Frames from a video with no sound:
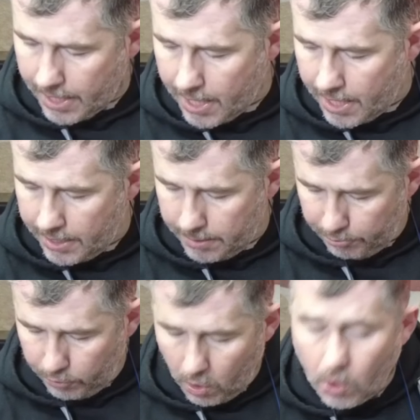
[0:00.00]
aller
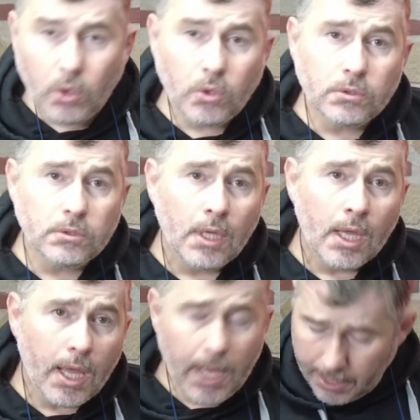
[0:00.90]
plus haut,
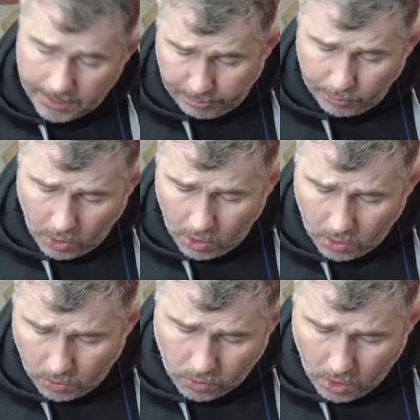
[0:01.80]
aller plus
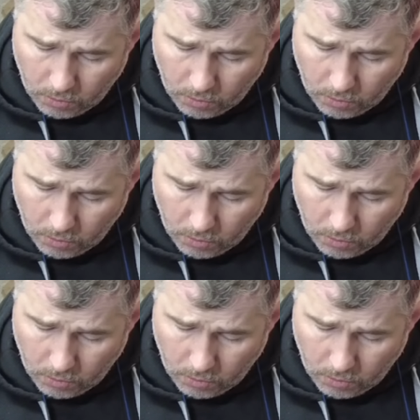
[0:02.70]
haut,